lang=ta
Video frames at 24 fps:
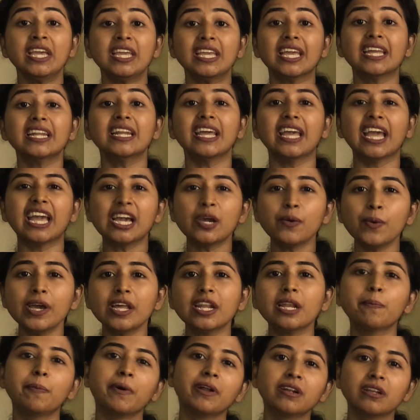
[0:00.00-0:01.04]
என்னை
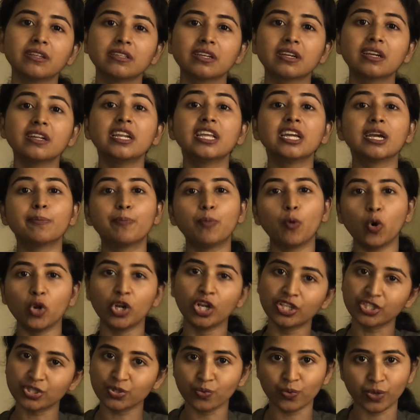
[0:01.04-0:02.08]
என்கொயரி பண்ணுறதுக்கு நீங்கள்
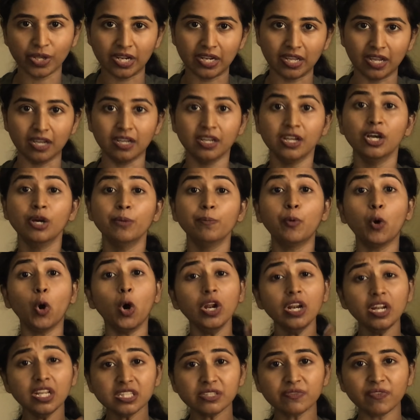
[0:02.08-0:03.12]
போலீஸும் இல்லை
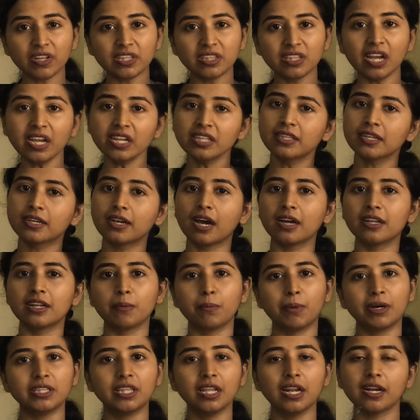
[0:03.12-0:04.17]
போலீஸ் வந்தால் இதுக்கான
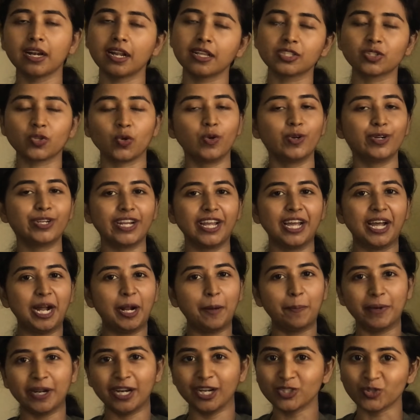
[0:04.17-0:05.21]
பதிலை நான் சொல்கிறேன்
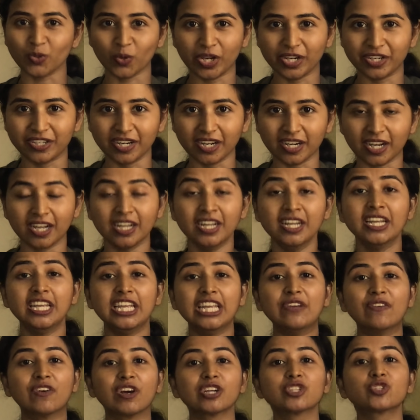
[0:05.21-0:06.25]
அப்படின்னு சொல்லிடுறாங்க
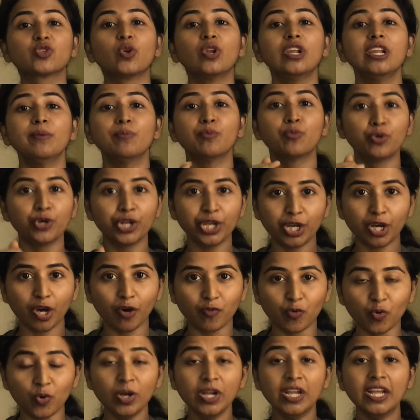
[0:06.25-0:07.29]
இவங்க சொல்லி
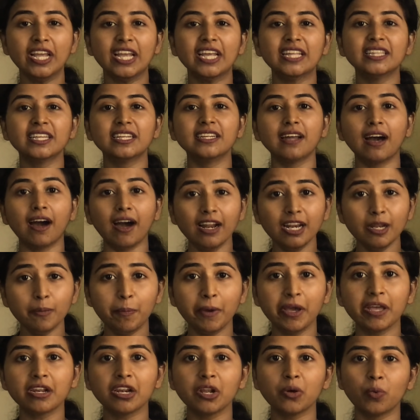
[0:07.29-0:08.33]
முடிக்கவும் இந்த நாலு
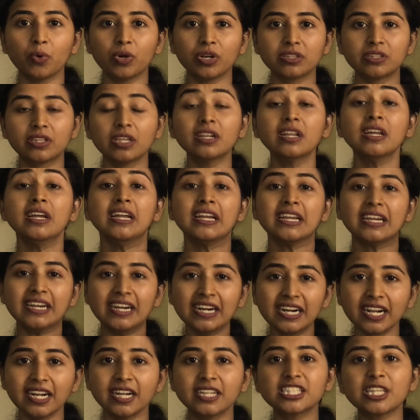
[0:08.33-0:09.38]
பேரில் ஒருத்தர்
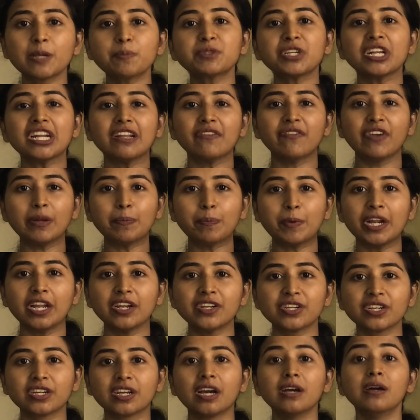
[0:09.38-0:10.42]
கீழே ரிசப்ஷனில் வெயிட்
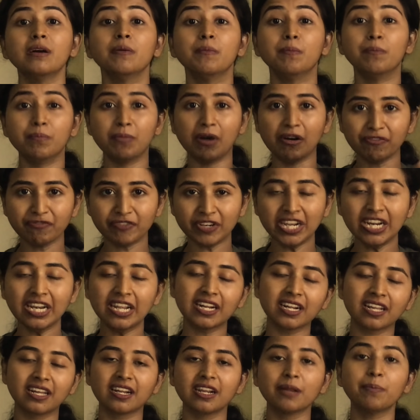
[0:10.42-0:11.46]
பண்ணிட்டு இருக்க மஃப்டியில்
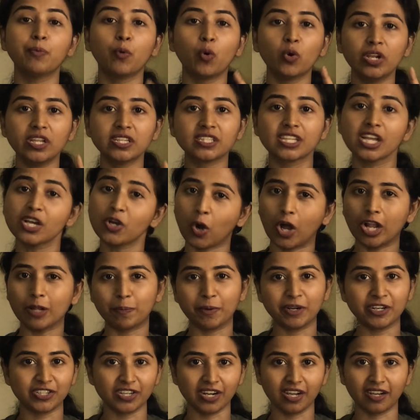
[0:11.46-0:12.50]
இருக்கிற போலீஸ்க்கு கால்
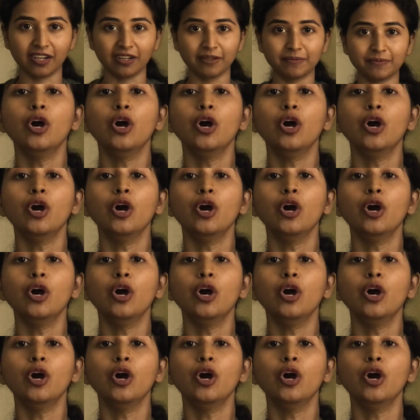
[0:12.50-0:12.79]
பண்ணுறாங்க